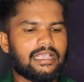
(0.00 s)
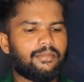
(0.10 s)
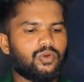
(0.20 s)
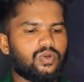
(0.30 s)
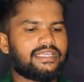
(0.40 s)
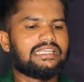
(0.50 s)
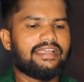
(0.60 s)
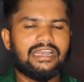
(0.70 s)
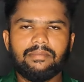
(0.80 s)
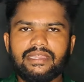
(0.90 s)
இப்போ இதில்
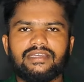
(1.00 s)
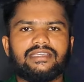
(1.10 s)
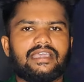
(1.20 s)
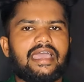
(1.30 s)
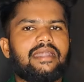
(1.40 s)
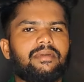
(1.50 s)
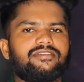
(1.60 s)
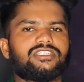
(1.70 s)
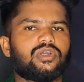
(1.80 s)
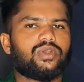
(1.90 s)
எல்லாமே நீங்கள் ஆட் பண்ணி
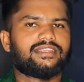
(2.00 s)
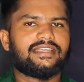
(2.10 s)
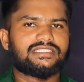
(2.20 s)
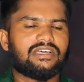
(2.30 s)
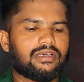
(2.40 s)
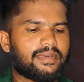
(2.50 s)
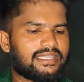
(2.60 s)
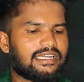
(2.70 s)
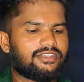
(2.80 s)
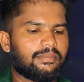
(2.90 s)
வச்சிருக்கக்கூடிய அந்த லிஸ்ட்டை நம்ம
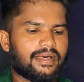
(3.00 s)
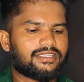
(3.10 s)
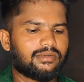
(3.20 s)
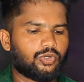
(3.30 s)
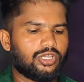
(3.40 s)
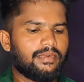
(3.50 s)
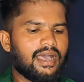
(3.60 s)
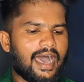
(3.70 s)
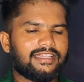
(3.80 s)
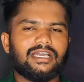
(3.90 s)
இதில் வந்து பார்த்துக்க முடியும்
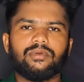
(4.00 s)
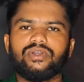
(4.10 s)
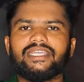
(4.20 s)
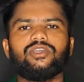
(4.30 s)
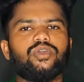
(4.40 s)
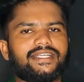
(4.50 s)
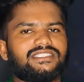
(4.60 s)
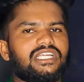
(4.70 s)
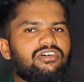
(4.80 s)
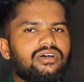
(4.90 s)
அதுக்கப்புறம் நீங்கள் இன்னும்
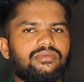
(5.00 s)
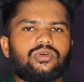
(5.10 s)
எக்ஸ்ட்ராவா